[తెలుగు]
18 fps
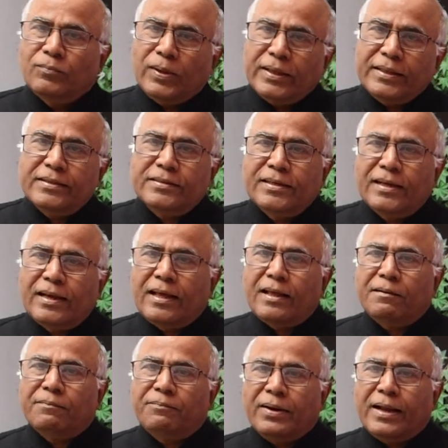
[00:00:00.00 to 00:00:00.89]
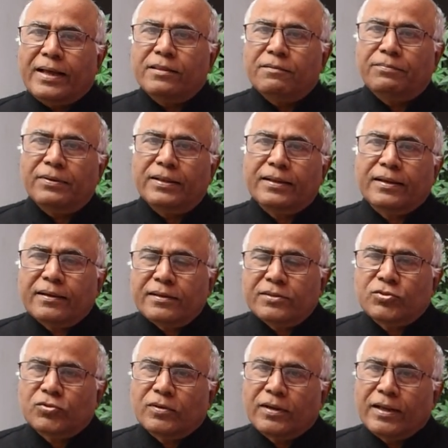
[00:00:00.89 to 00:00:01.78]
పది జిల్లాల ప్రాతిపదికన
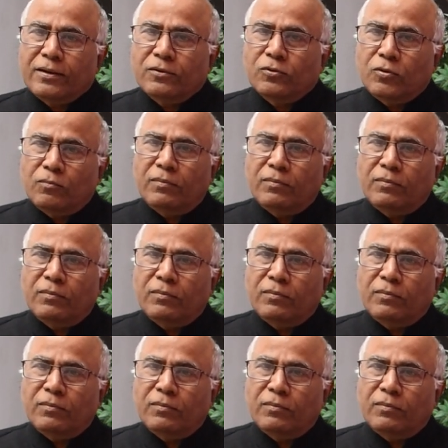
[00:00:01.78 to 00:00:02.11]
ఇస్తున్నారు